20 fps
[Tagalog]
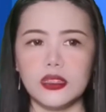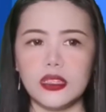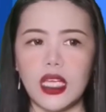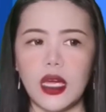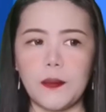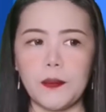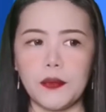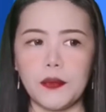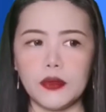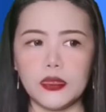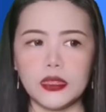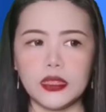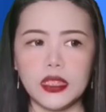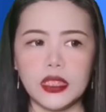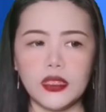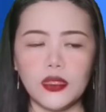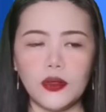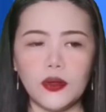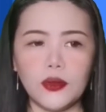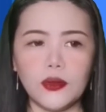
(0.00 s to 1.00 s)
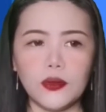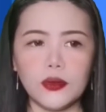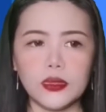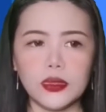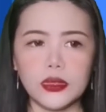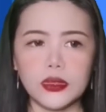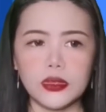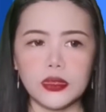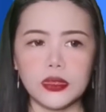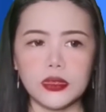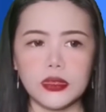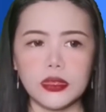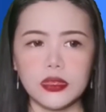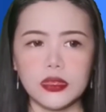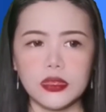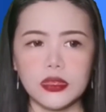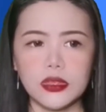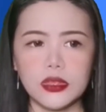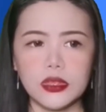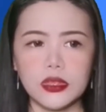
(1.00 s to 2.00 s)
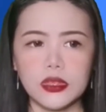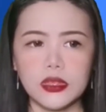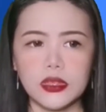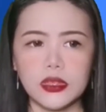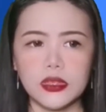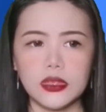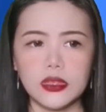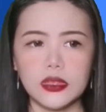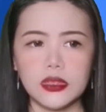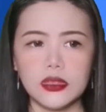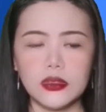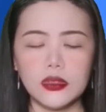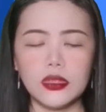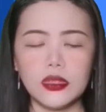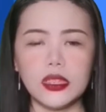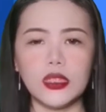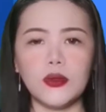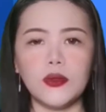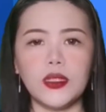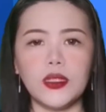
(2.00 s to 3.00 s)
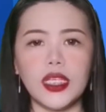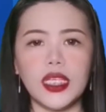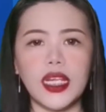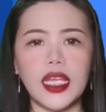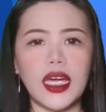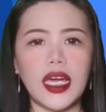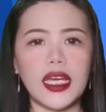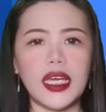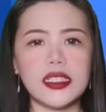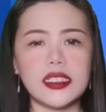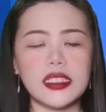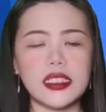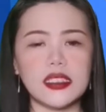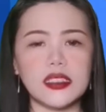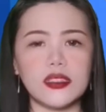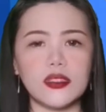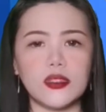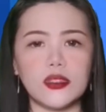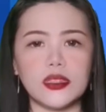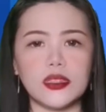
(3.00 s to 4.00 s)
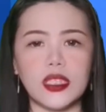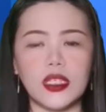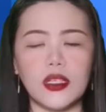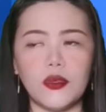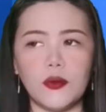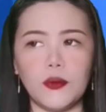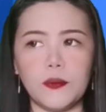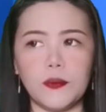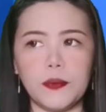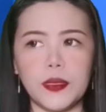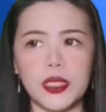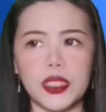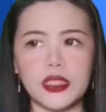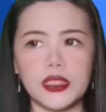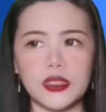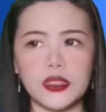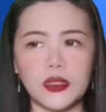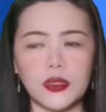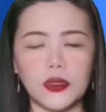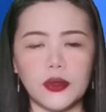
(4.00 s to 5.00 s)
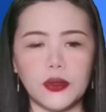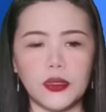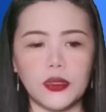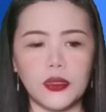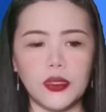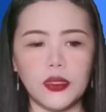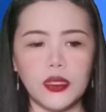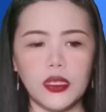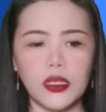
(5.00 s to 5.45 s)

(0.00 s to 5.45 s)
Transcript: Tapos, din August, dun sa Google AdSense ko, sa homepage ko,